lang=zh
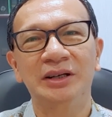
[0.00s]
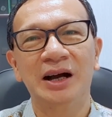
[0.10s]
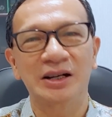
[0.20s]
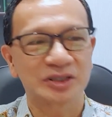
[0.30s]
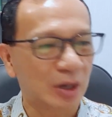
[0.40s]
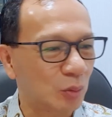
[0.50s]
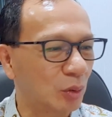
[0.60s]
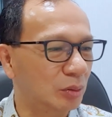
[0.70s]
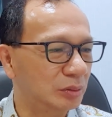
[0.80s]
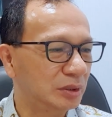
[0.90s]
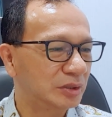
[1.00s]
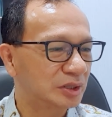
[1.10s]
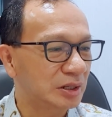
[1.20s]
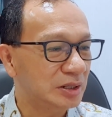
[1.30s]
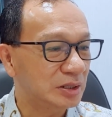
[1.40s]
啊，扫罗
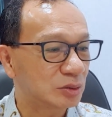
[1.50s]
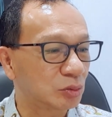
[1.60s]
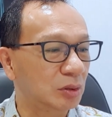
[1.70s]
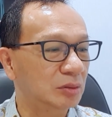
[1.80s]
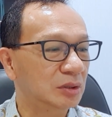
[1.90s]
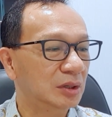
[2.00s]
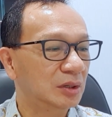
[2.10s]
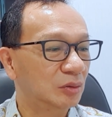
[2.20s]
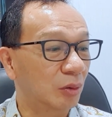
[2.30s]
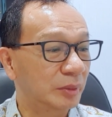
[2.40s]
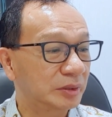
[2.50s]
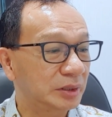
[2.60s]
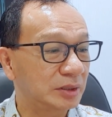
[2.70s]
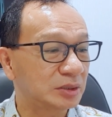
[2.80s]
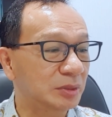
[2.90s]
这里说我们
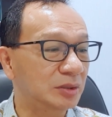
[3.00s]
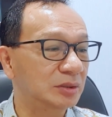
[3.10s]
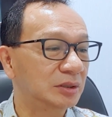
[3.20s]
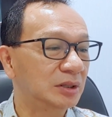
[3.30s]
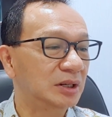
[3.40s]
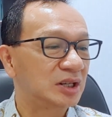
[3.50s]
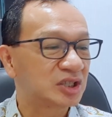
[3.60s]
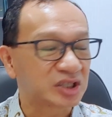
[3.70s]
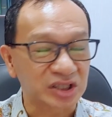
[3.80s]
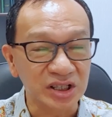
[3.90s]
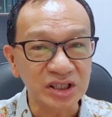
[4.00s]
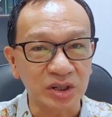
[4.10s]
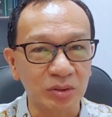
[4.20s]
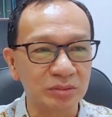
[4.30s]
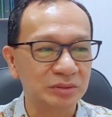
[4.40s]
的什么舌
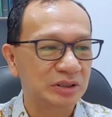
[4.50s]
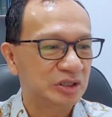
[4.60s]
头？